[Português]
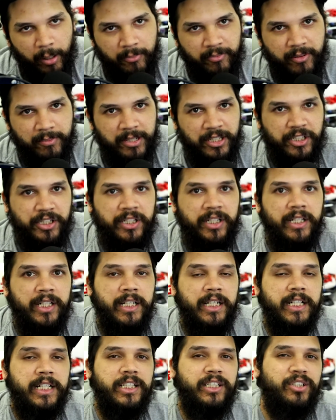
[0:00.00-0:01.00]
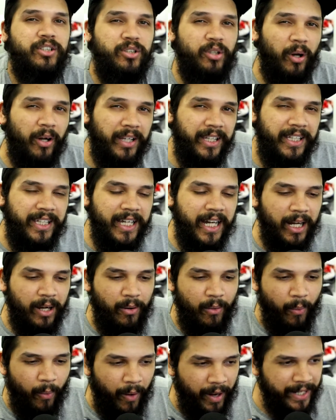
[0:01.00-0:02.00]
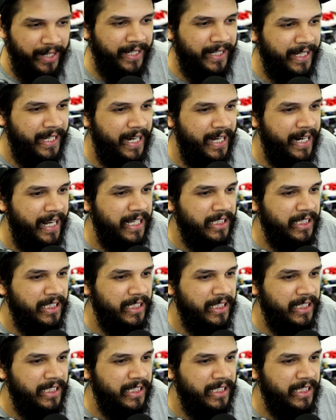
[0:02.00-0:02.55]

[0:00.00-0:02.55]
obviamente. Só que agora, cara,